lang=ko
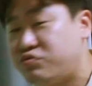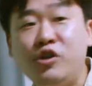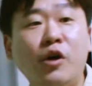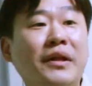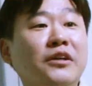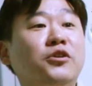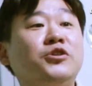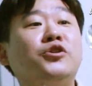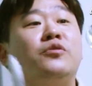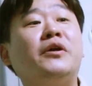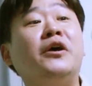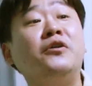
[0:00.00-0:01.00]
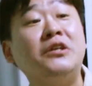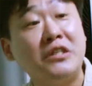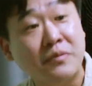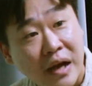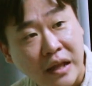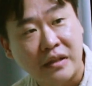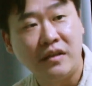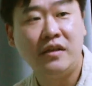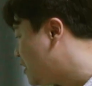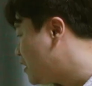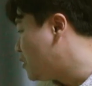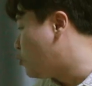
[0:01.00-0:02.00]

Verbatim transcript: 물려받은 것처럼 되어 있지만, 이